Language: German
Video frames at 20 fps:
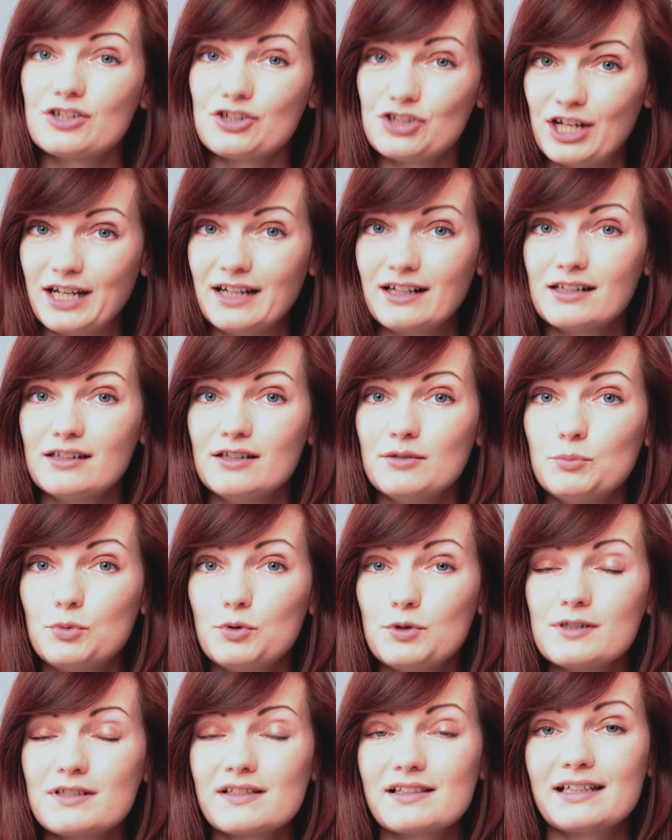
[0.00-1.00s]

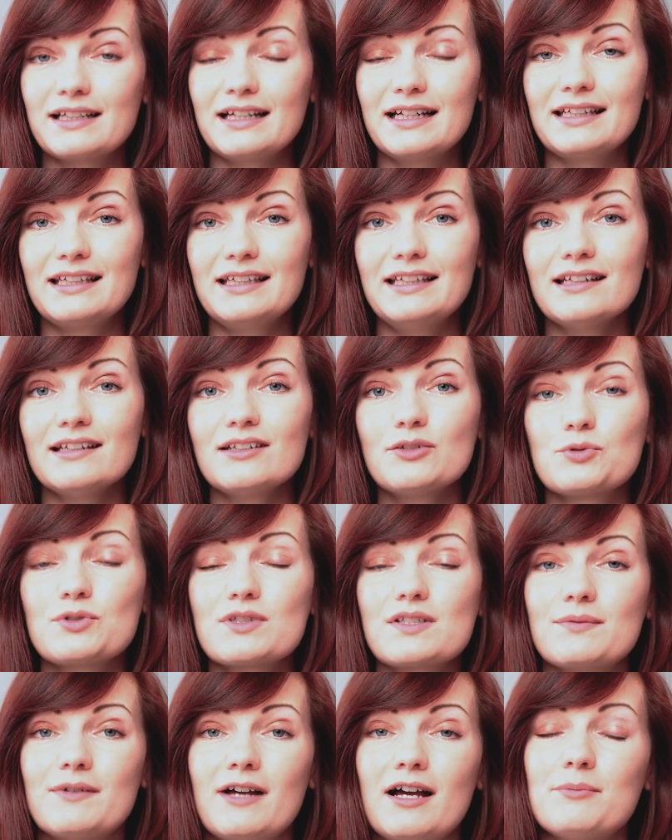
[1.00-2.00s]
Schenkelimpulse reagiert
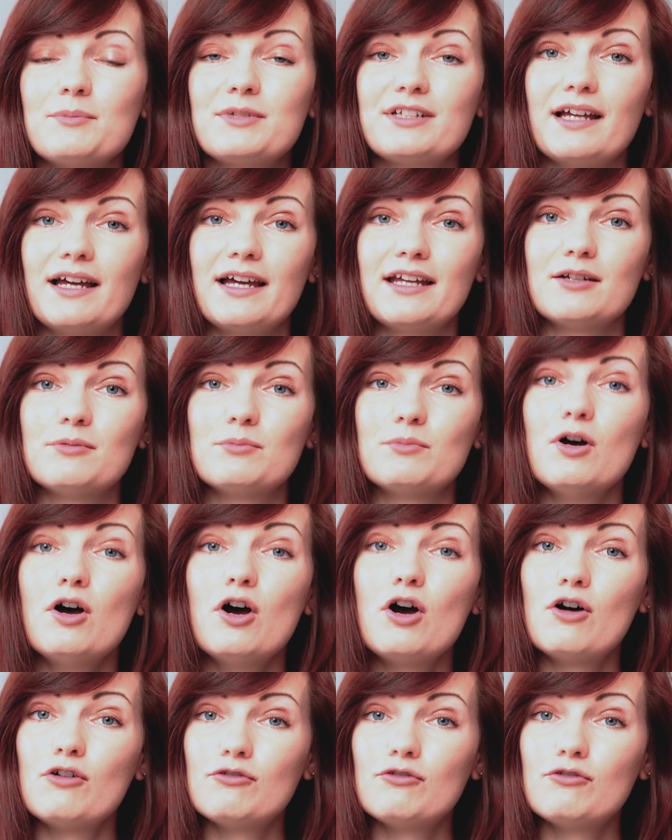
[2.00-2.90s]
und zwar mit einem